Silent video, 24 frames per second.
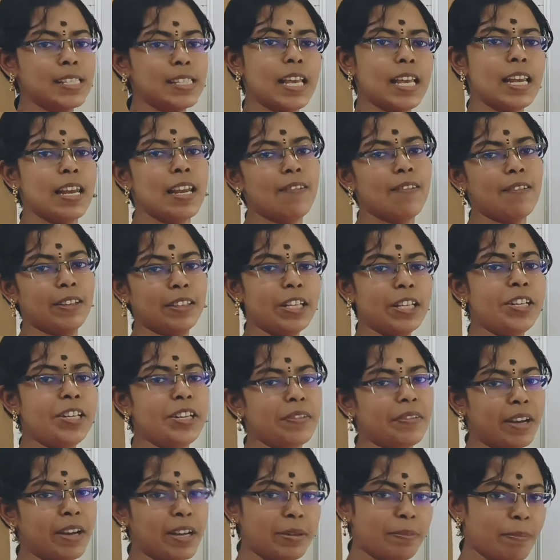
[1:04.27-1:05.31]
செல்லை வந்து
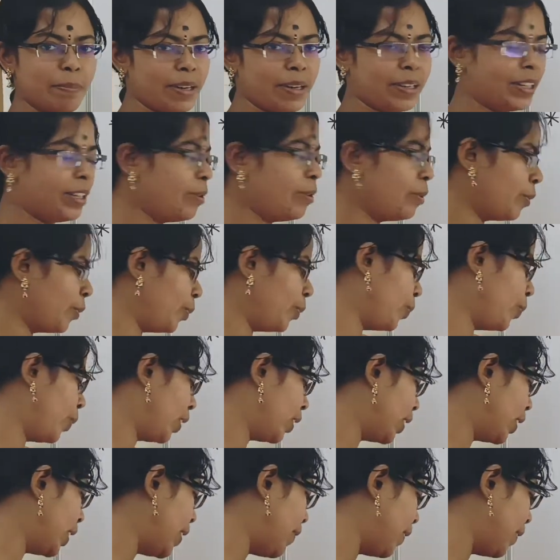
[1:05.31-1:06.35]
டிவைட் பண்ணி விடும்
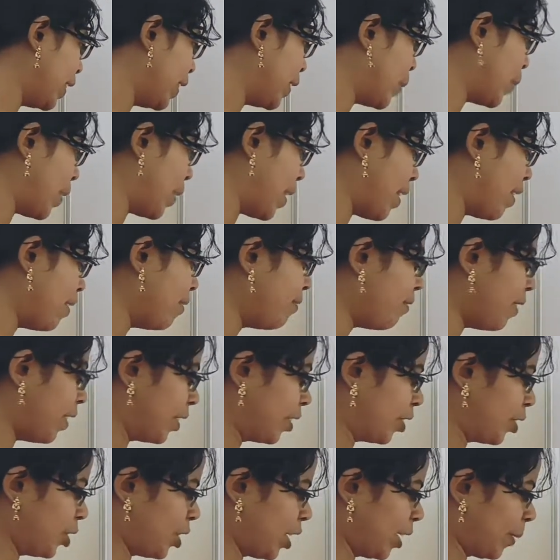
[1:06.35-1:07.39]
அதுதான் வந்து இதோடைய
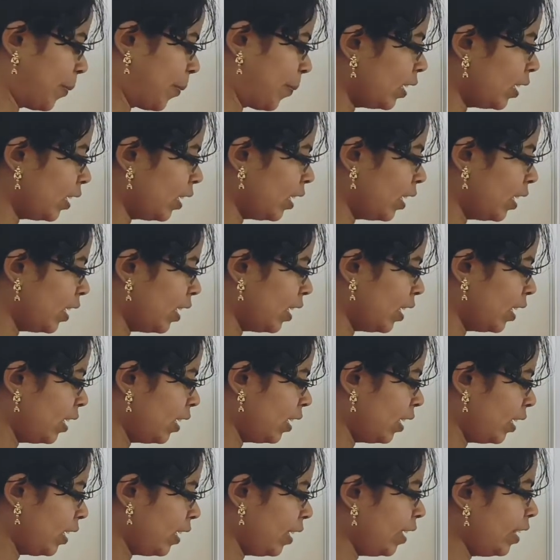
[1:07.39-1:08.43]
ஃபங்க்ஷன்
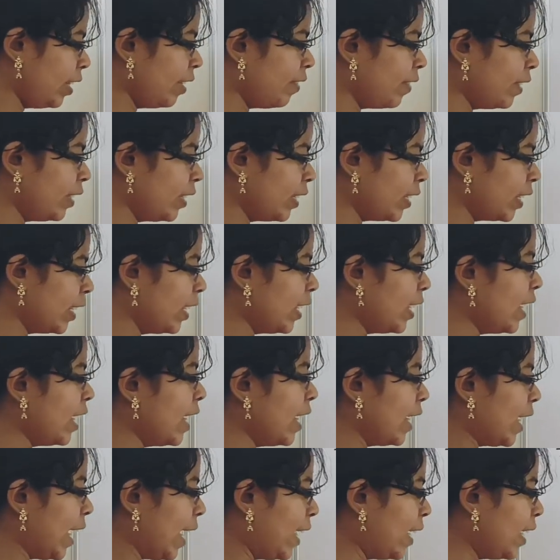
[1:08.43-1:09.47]
இது வந்து
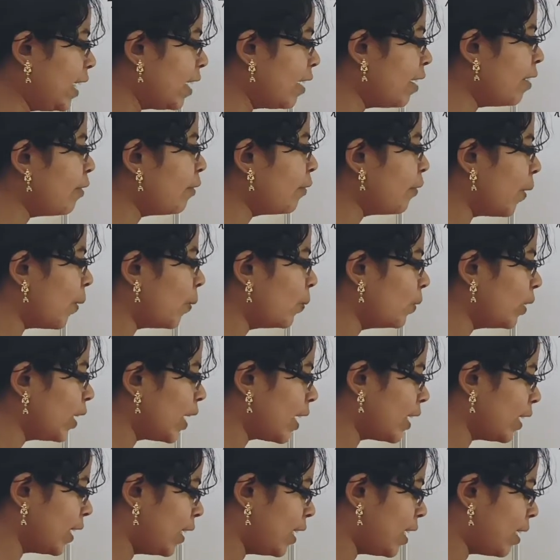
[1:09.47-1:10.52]
எங்கே ஃபவுண்ட்
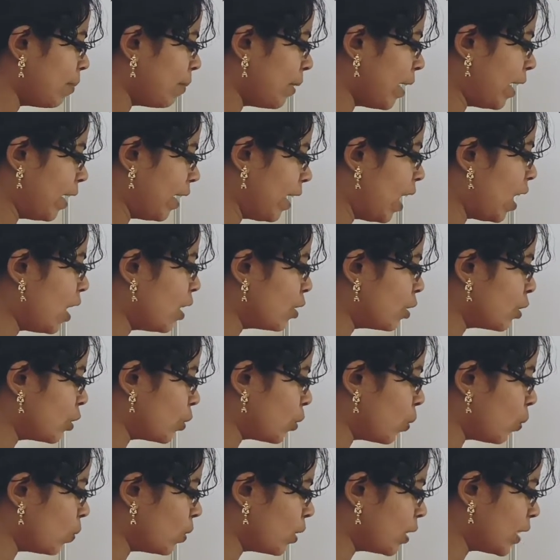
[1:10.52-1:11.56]
ஆகிருக்கு அப்படின்னா
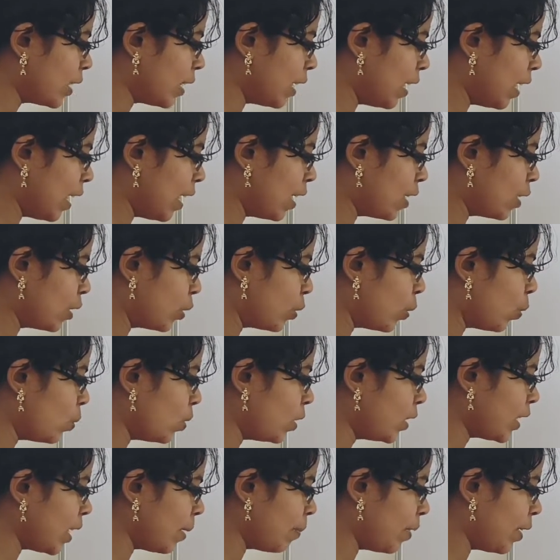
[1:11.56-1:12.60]
ஜோன்ஸில்
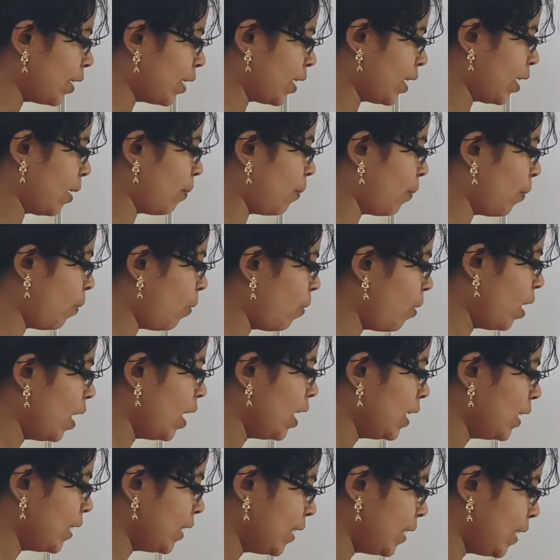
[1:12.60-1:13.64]
ஜோன்ஸ் அப்படிங்கிறப்போ
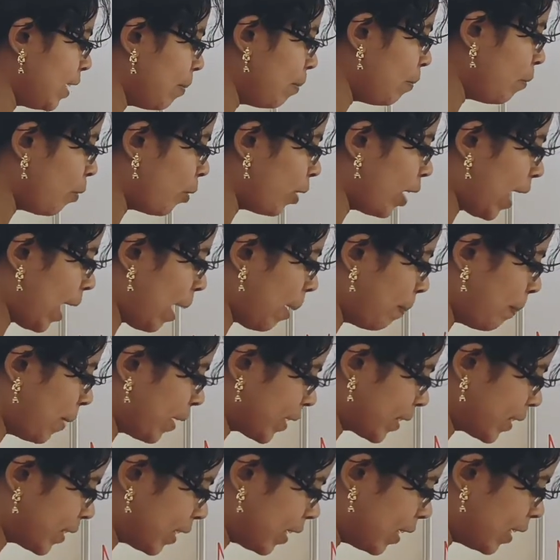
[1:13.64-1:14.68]
ஸ்டெம்மோட
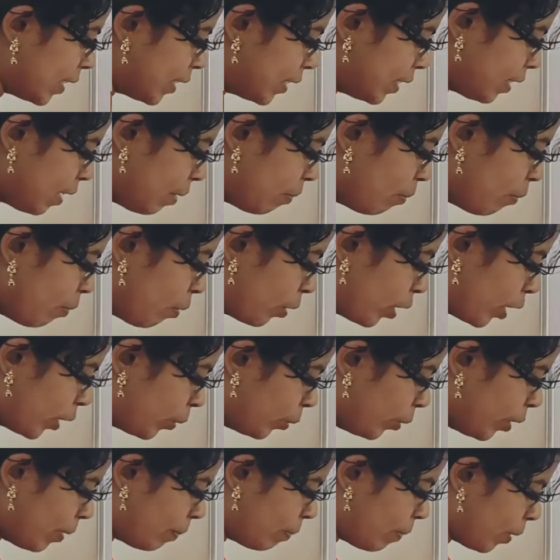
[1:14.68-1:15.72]
அப்பெக்ஸு ஸ்டெம்மோட
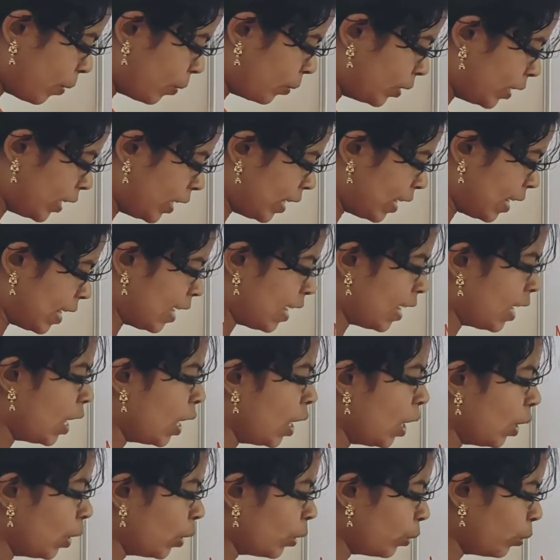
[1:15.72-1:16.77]
நுனி பகுதியில்
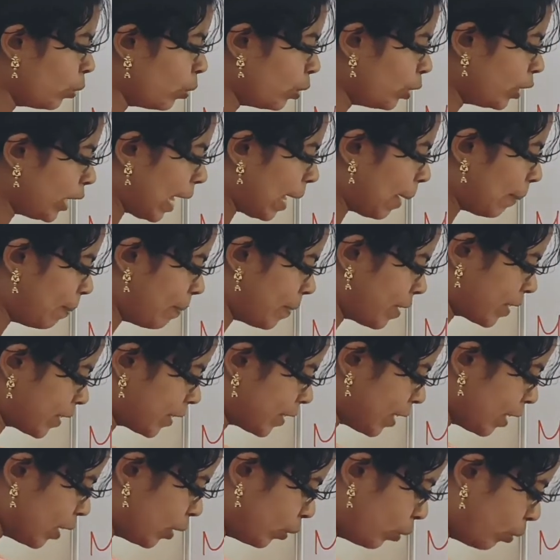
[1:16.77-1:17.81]
ரூட்
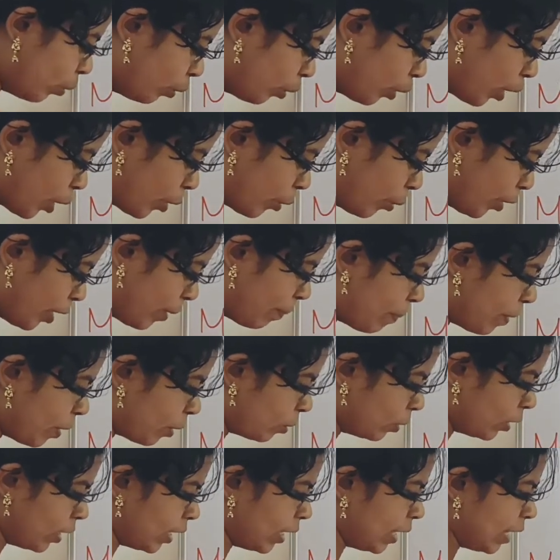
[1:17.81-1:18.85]
அப்பெக்ஸு ரூட்டோட நுனி
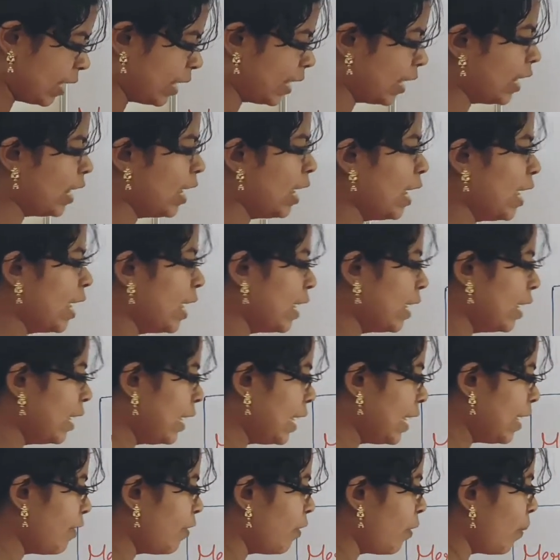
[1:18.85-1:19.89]
பகுதியில்
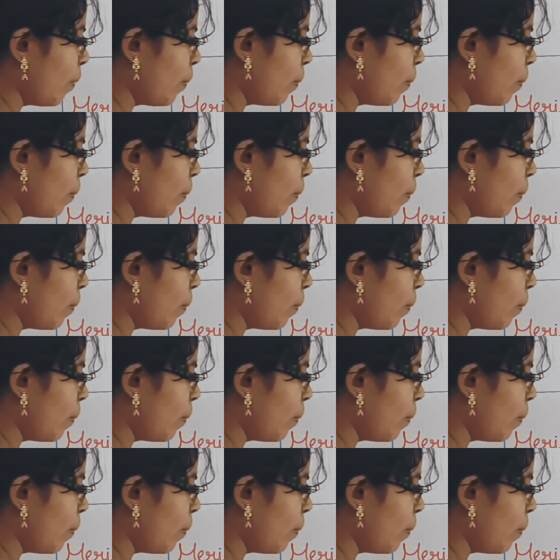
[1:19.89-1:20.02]
லீஃப்